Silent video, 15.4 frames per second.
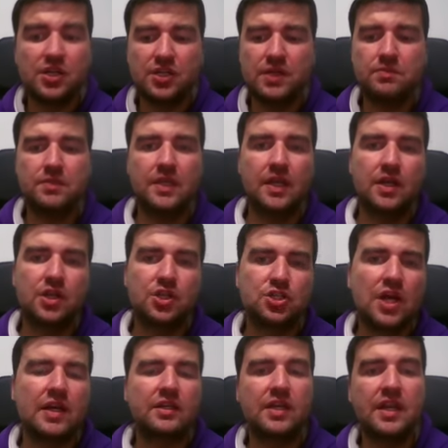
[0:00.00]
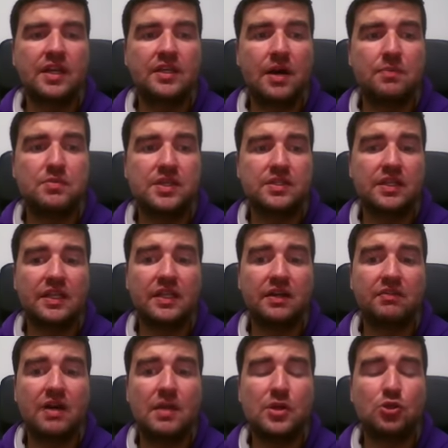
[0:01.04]
Şimdi şah G7 hamlesiyle
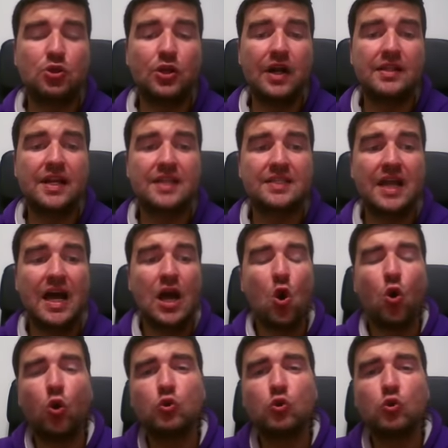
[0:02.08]
devam ediyor Ali Reza.